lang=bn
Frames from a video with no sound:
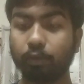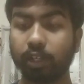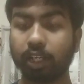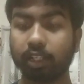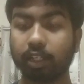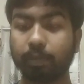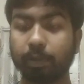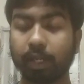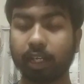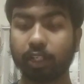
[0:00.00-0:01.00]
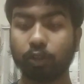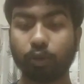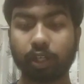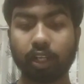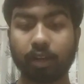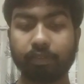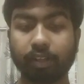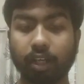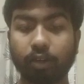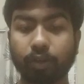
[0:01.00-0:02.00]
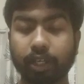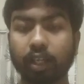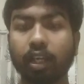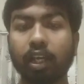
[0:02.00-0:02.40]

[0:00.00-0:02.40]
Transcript: মহিলাদের বিভাগে দক্ষিণ আফ্রিকার হয়ে